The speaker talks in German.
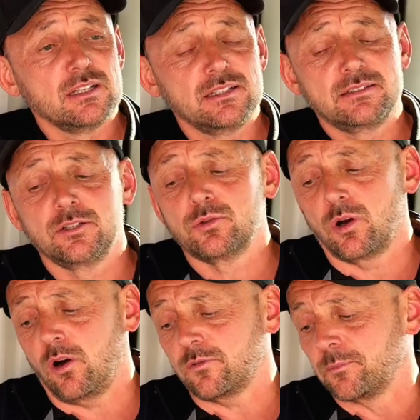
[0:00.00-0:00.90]
ist die
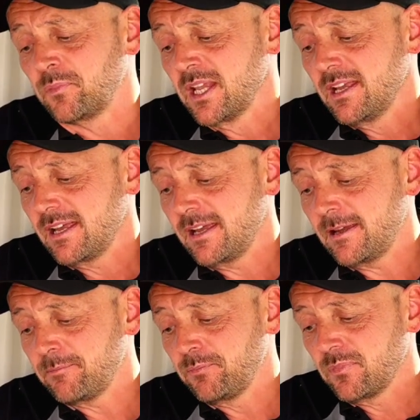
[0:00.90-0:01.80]
Tür offen.
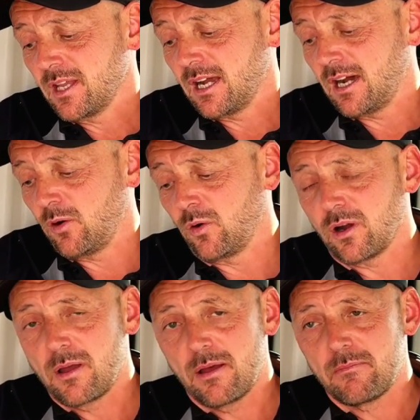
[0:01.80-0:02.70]
Ähm, auch
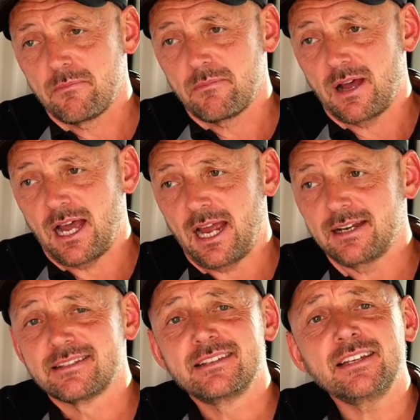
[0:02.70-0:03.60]

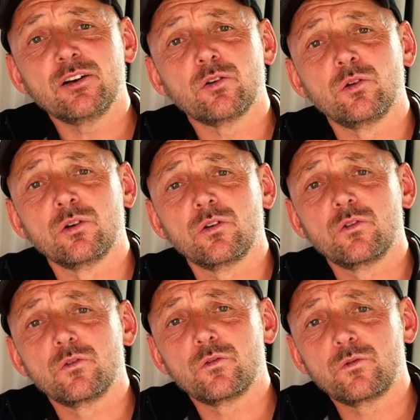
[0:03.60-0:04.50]
eine Sicherung
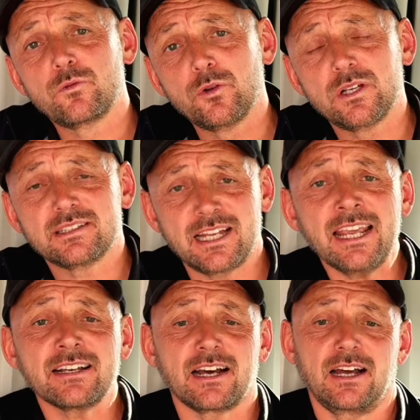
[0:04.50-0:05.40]
für das
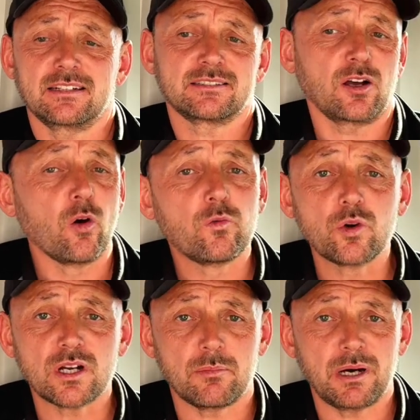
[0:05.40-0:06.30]
Lenkrad ist auch
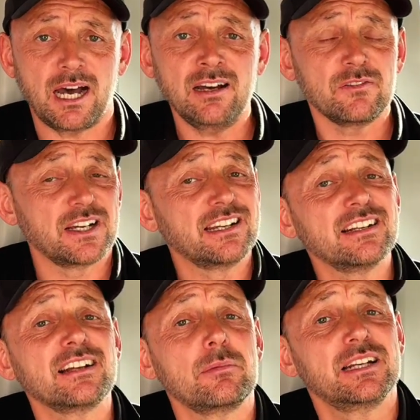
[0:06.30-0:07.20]
wunderbar,
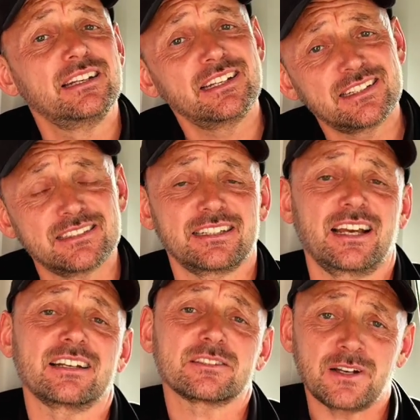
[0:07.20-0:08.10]
verhindert aber nicht, dass
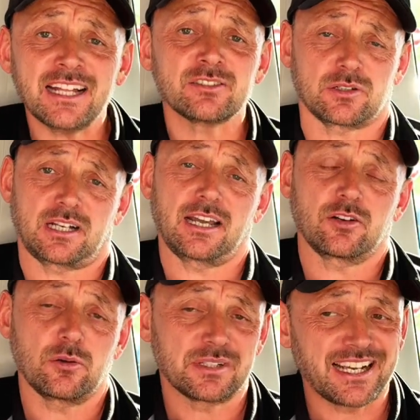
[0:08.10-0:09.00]
er in das Fahrzeug
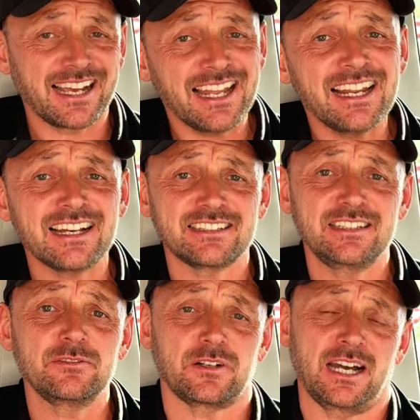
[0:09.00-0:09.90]
reinkommt.
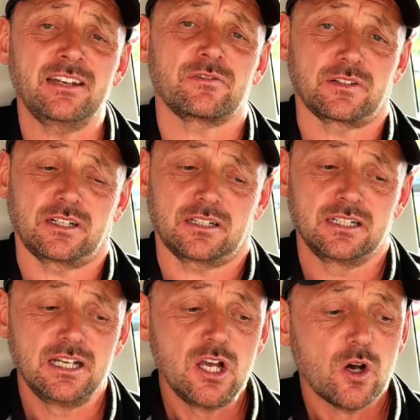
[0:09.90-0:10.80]
Relativ einfach.
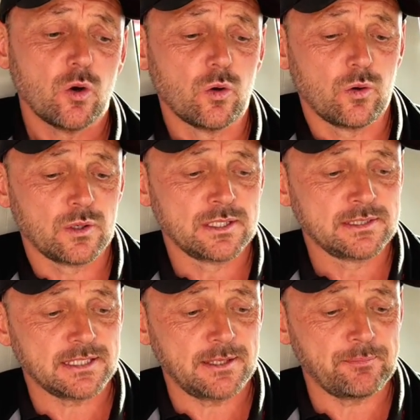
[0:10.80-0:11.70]

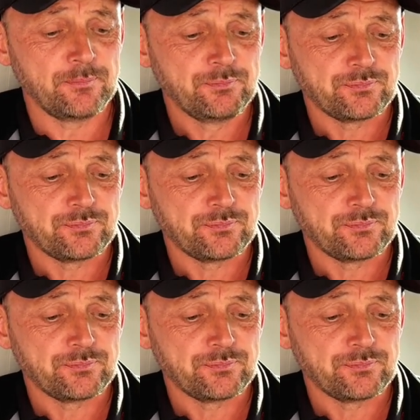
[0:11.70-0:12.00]
Und ähm,